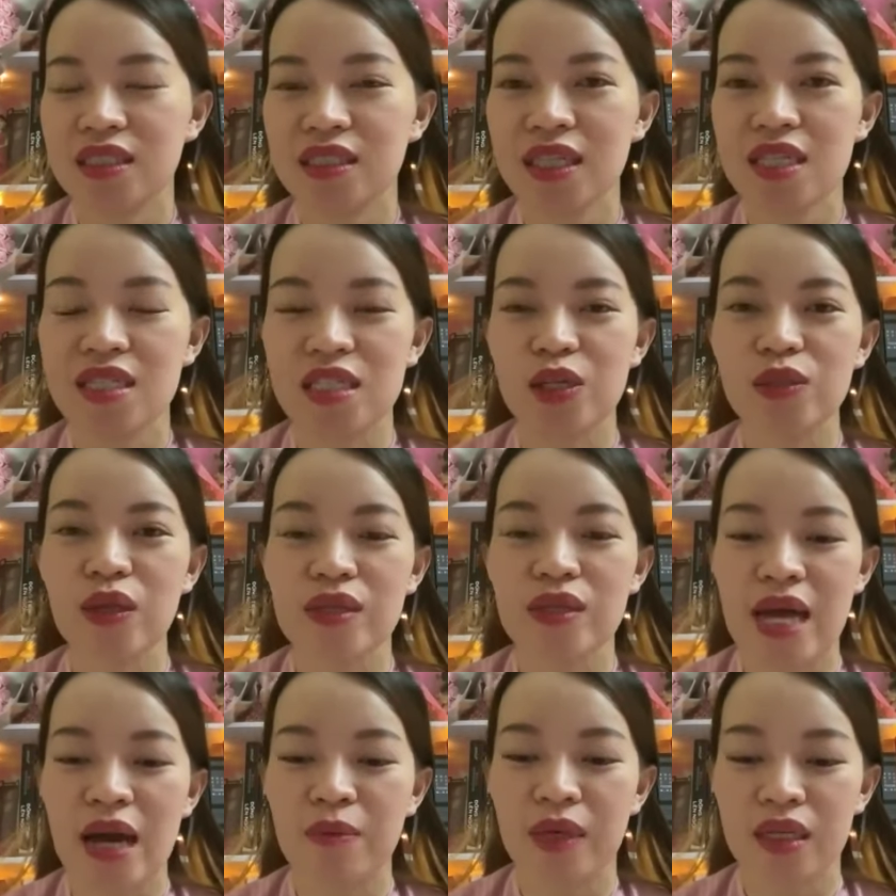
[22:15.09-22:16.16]
các anh chị hiểu tại
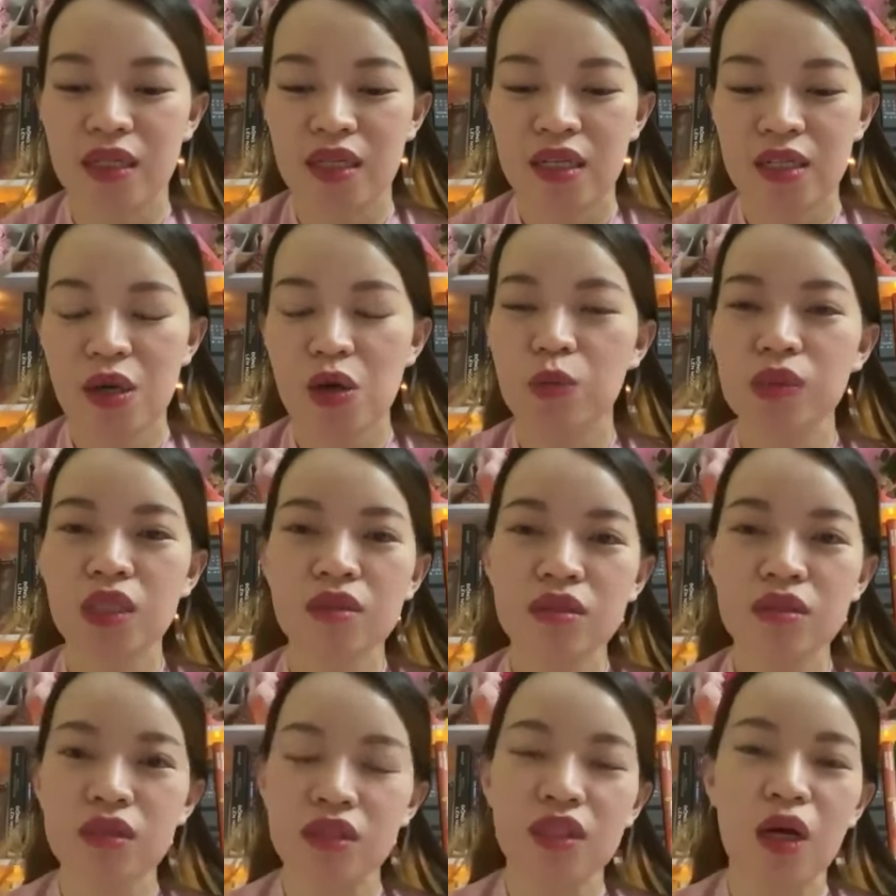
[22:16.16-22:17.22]
sao mà nó cũng tương
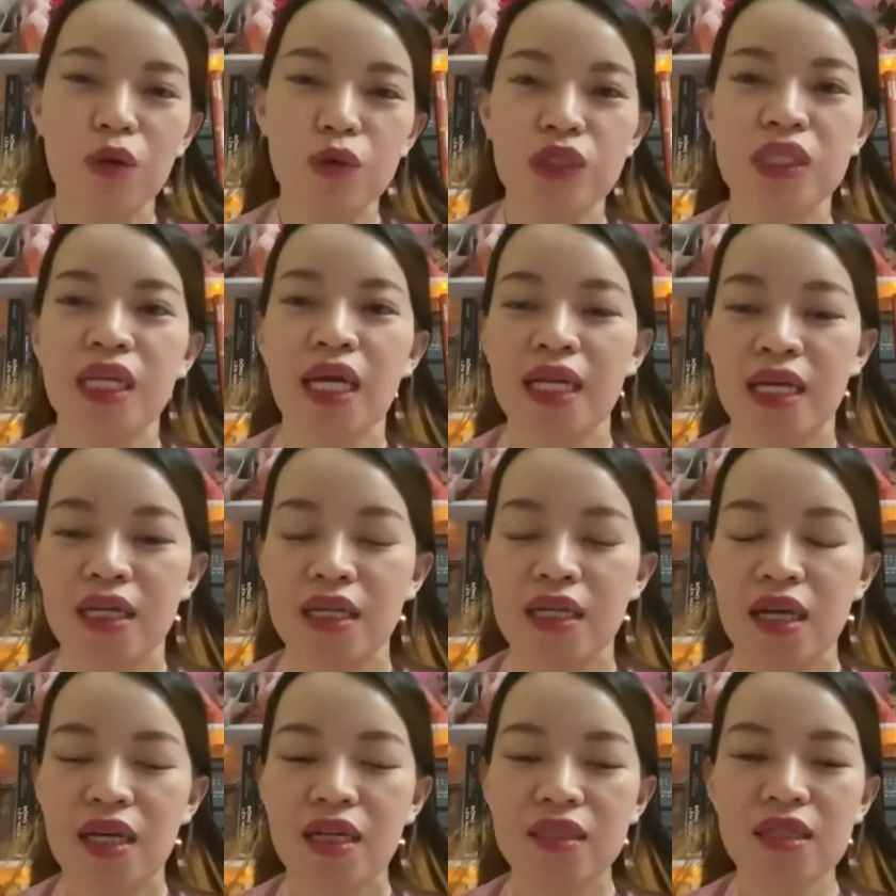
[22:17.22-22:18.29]
tự như câu chuyện này nè
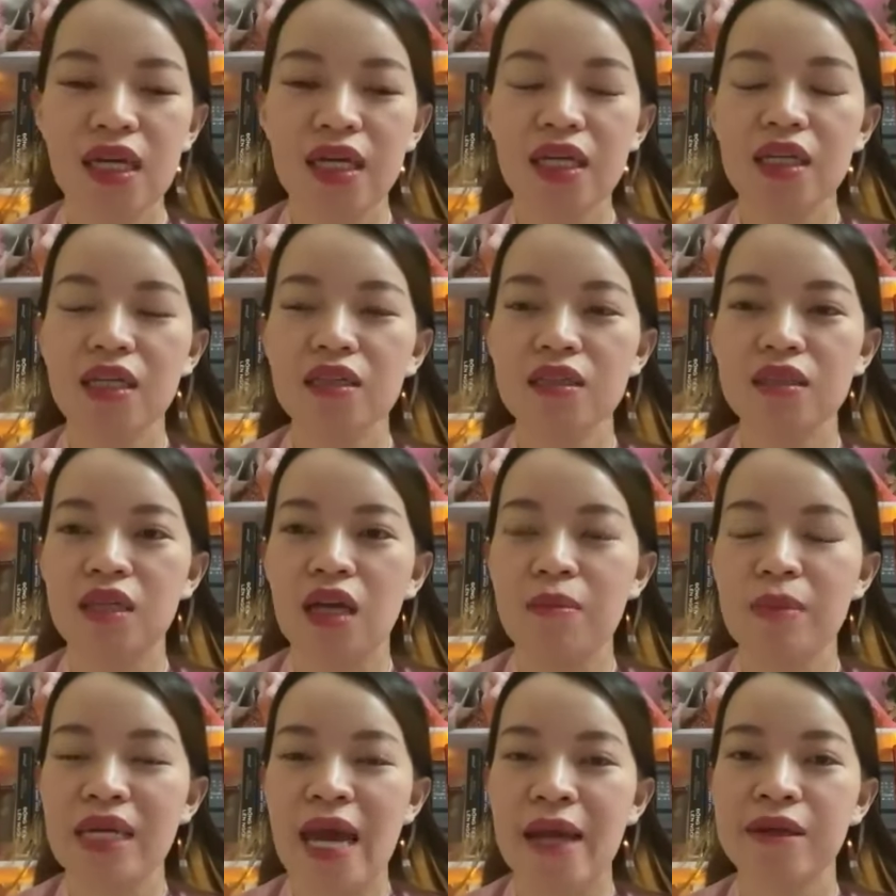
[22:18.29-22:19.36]
tức là khi cái người đó
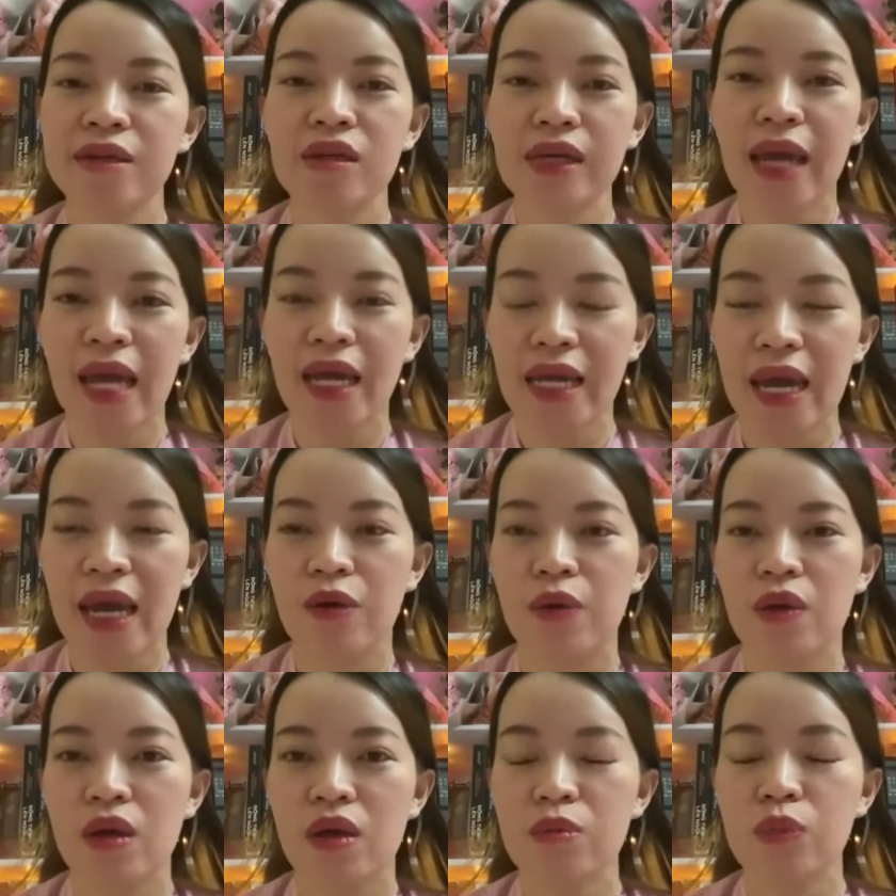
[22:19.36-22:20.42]
mà đang rất khát khao
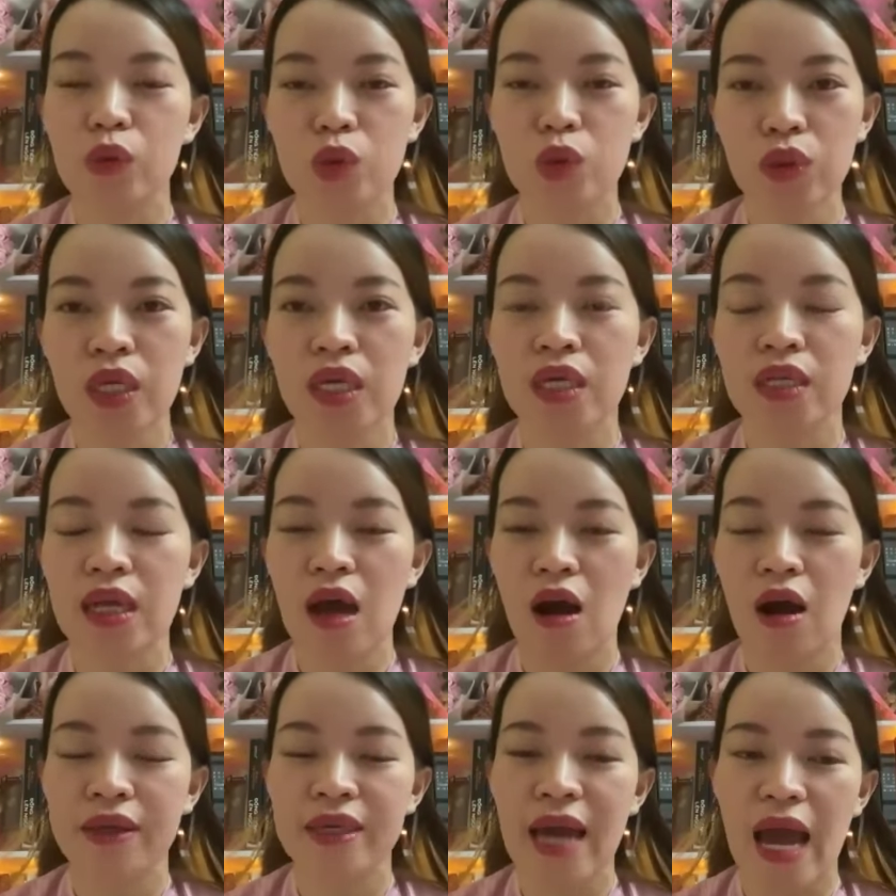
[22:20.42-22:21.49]
một số tiền để
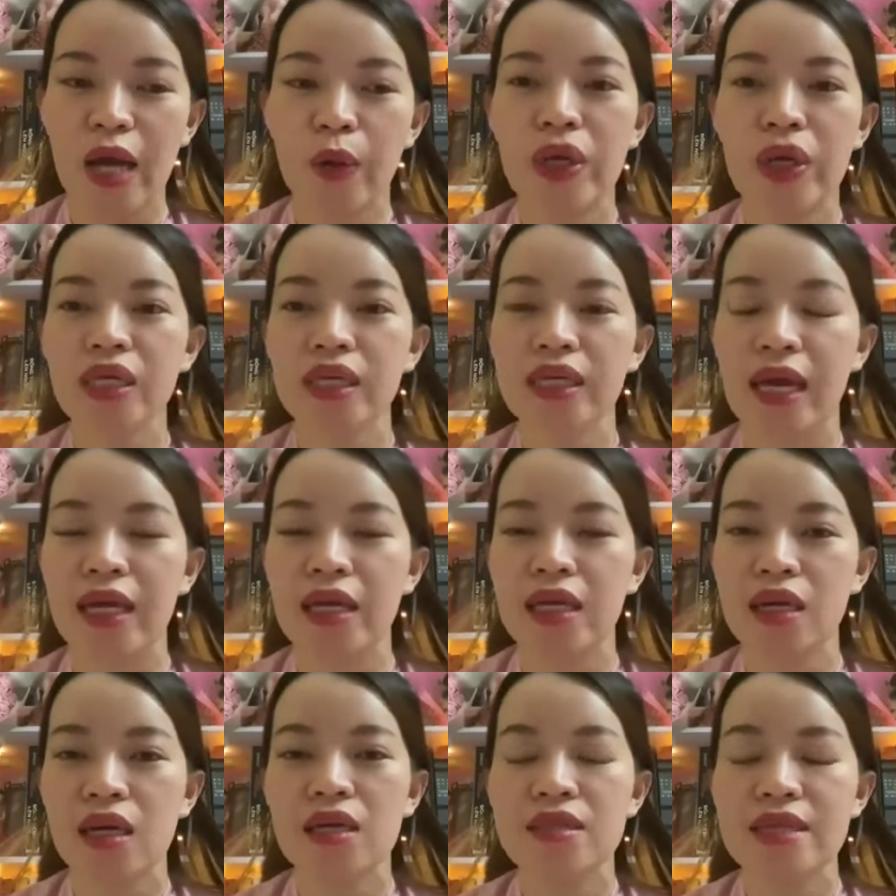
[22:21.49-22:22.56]
họ giải quyết cái
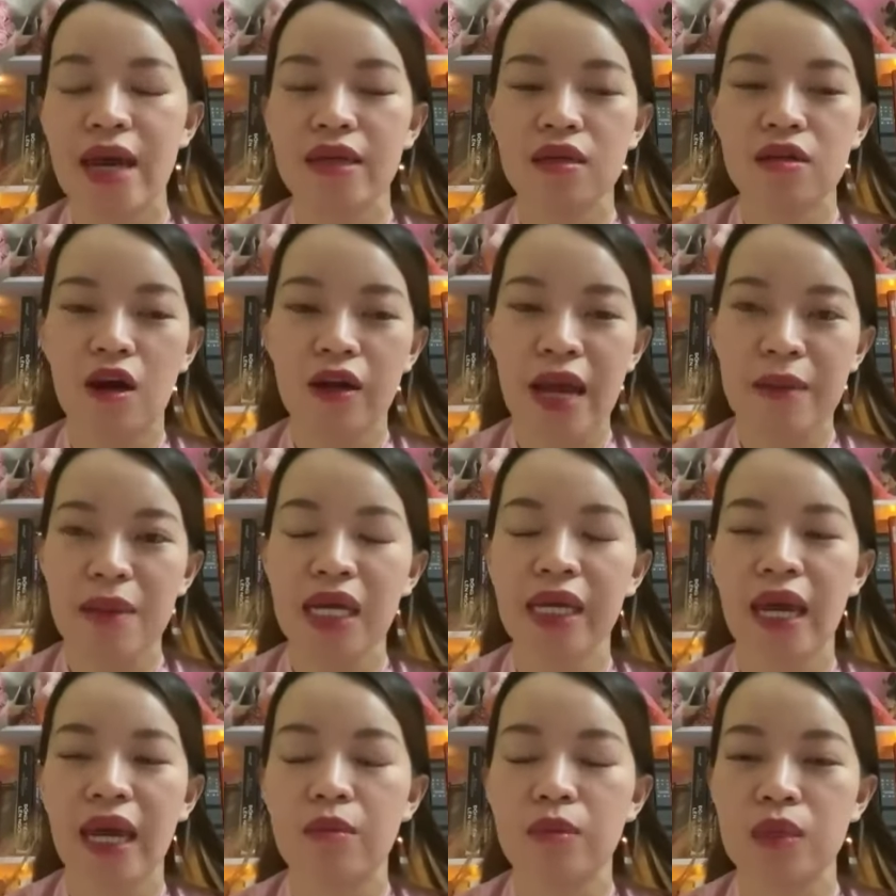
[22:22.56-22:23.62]
chẳng hạn như họ đang mắc
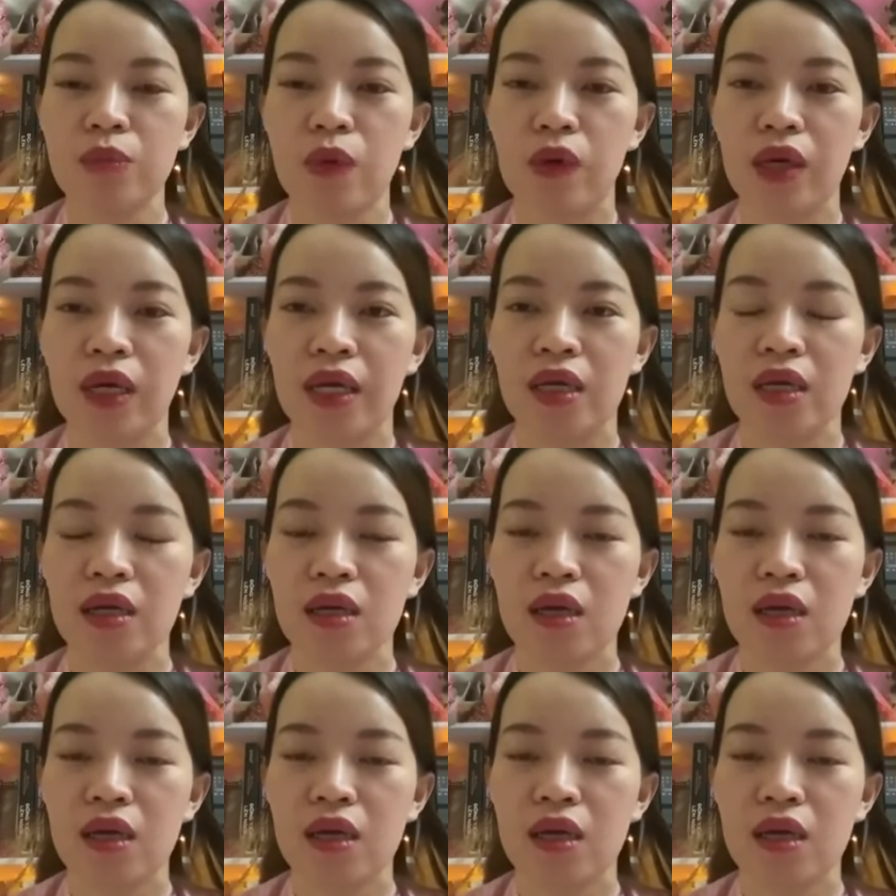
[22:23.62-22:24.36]
kẹt với một cái